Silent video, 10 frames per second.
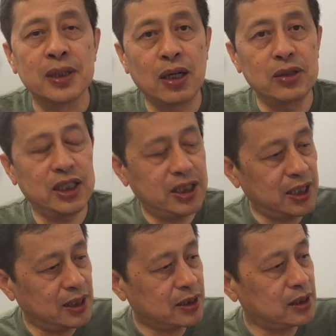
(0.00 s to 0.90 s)
然后你
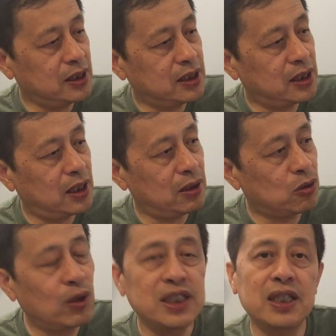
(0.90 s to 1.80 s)
限制一些
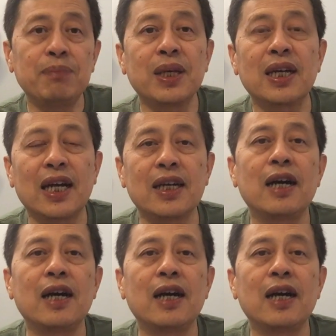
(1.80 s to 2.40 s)
关键敏感